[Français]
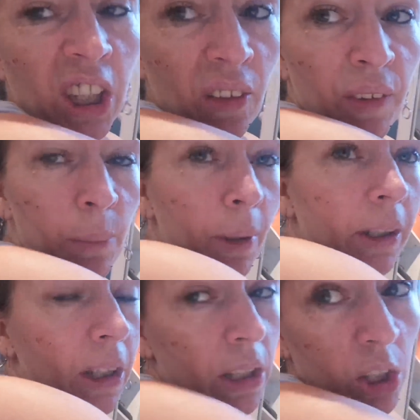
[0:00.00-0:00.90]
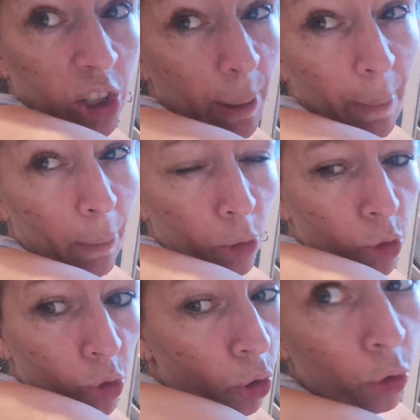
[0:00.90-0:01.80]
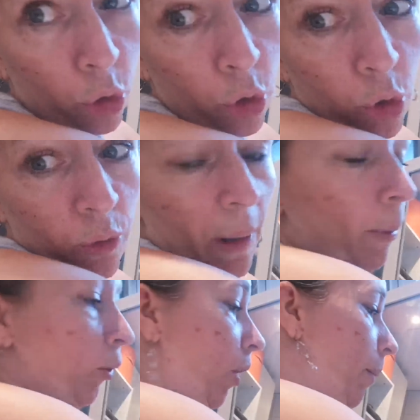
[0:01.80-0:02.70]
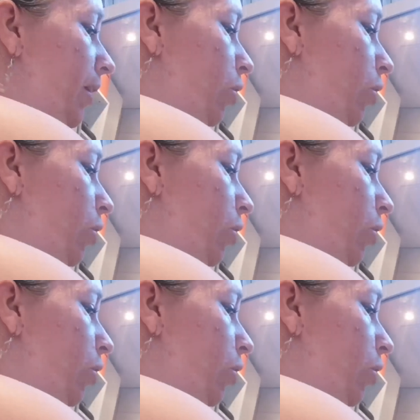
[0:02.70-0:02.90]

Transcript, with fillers: J'ai refait une bâtée, je ne l'ai pas pendue dehors, donc du coup je vais la prendre dans la